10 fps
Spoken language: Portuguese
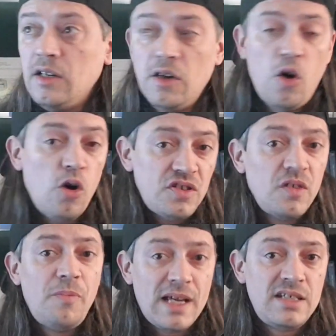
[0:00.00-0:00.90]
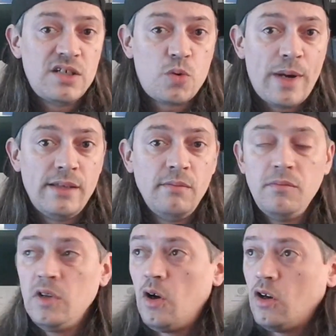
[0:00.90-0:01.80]
Ou são páginas random
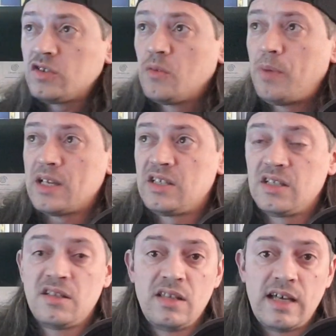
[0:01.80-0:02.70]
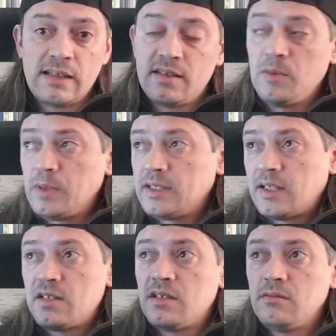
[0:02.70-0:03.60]
ou são páginas dedicadas a
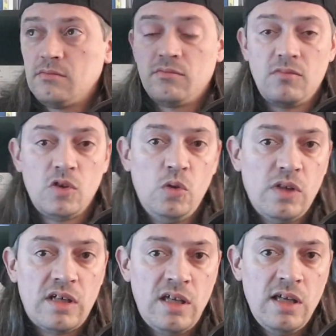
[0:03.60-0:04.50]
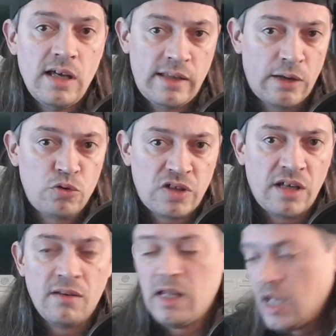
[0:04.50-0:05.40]
PlayStation, tudo aqui a dar o
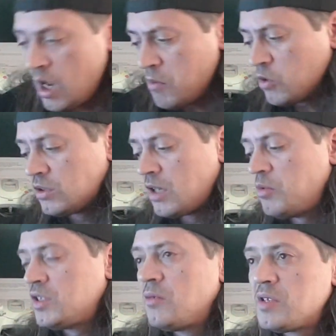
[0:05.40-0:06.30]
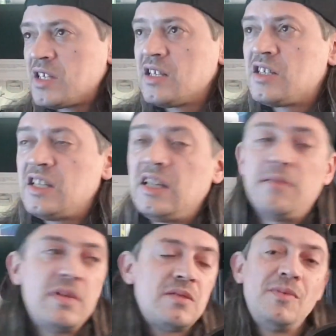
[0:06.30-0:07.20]
100. É uma contribuição bastante gira,
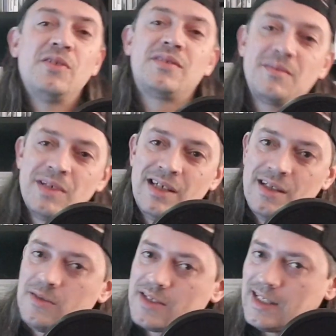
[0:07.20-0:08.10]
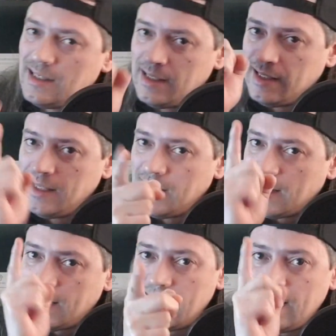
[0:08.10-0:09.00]
mas meus amigos,
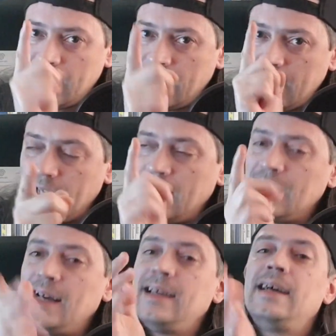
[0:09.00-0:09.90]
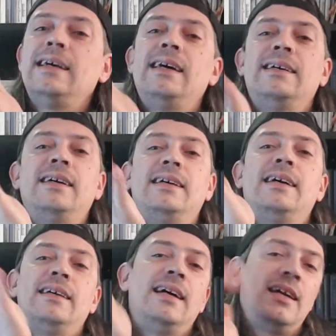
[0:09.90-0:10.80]
ai, ai, ai, ai, ai,
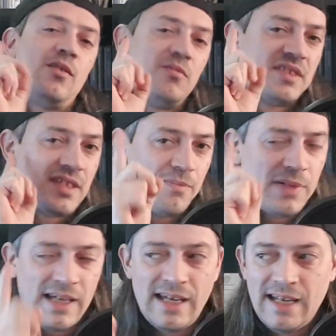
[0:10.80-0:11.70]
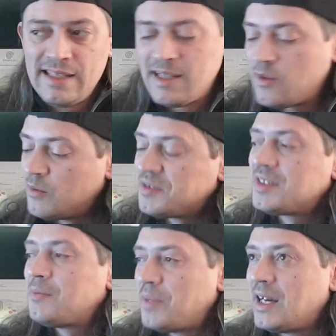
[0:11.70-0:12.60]
ai, ai como se apanha, como
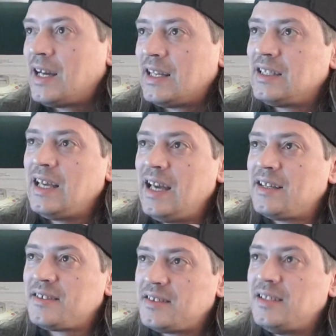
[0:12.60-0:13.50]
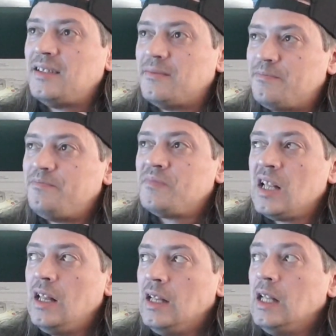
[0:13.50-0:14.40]
se apanha. É assim.
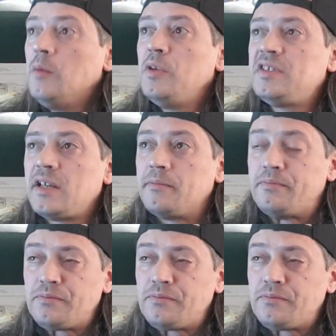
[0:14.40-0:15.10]
Pois é,